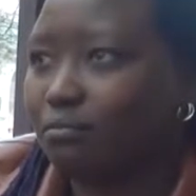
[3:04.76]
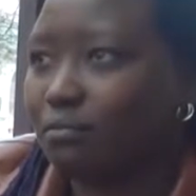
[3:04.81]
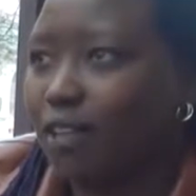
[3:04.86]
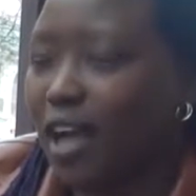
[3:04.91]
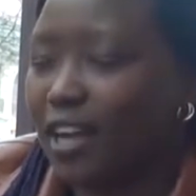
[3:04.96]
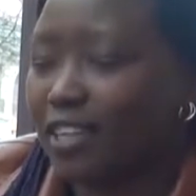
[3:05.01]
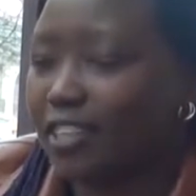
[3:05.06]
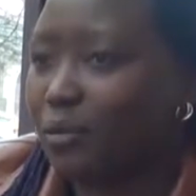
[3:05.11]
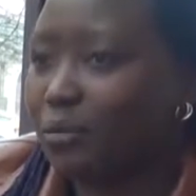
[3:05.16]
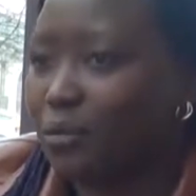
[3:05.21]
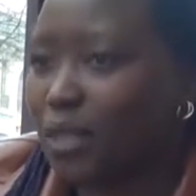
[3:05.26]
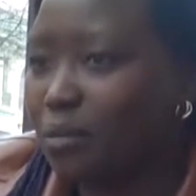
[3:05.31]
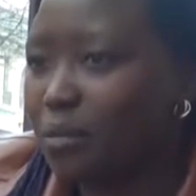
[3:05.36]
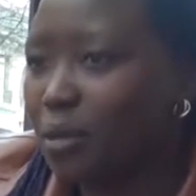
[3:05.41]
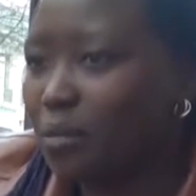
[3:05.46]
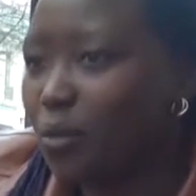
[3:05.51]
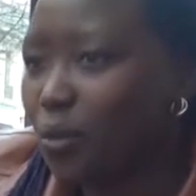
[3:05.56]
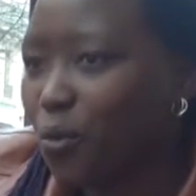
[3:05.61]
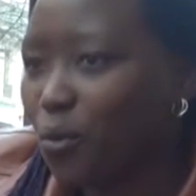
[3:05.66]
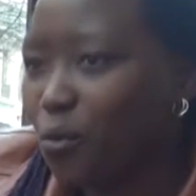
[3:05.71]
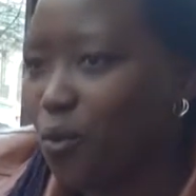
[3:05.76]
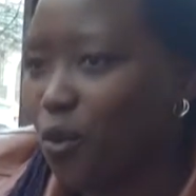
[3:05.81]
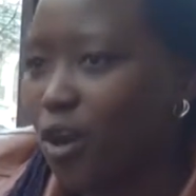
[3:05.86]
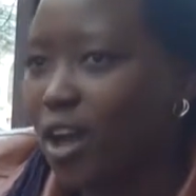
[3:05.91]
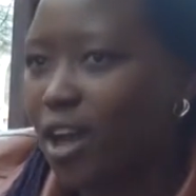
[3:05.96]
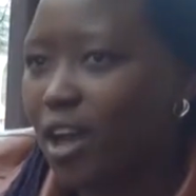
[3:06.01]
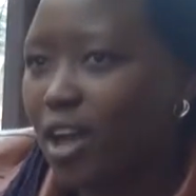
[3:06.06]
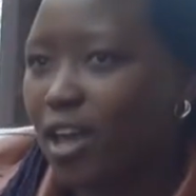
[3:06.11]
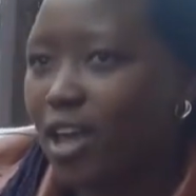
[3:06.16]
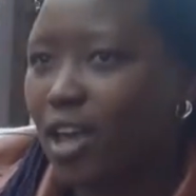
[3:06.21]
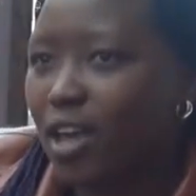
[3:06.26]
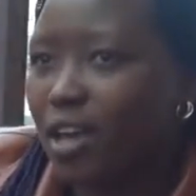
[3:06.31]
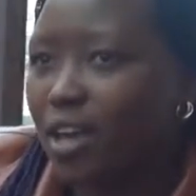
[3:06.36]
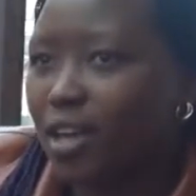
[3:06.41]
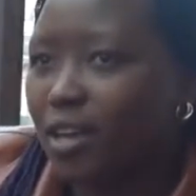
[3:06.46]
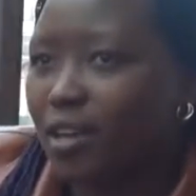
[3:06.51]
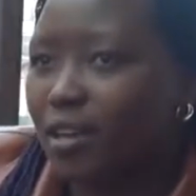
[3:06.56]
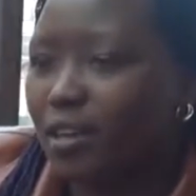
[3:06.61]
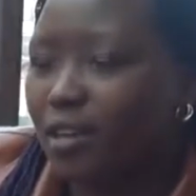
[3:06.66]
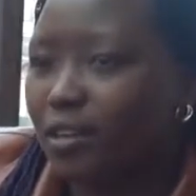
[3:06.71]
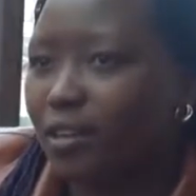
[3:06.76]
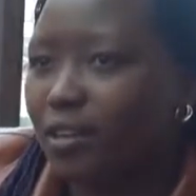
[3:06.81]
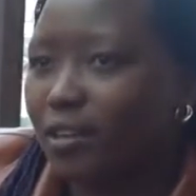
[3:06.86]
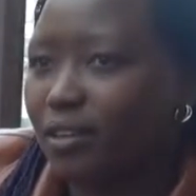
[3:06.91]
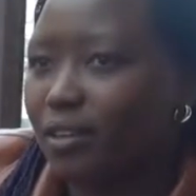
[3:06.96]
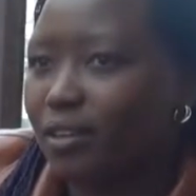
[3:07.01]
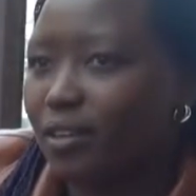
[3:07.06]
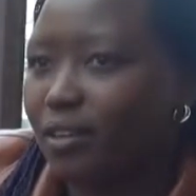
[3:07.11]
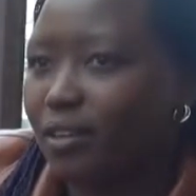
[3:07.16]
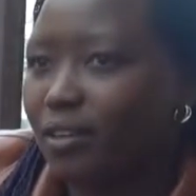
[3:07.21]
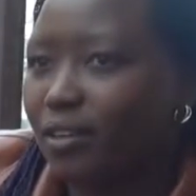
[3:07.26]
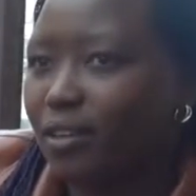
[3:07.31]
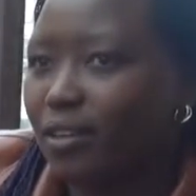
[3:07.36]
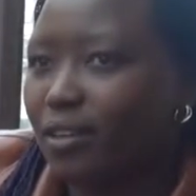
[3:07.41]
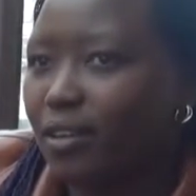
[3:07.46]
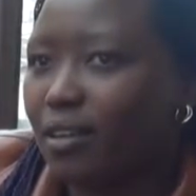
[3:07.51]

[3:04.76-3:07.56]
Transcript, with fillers: acceptable pour moi. Et,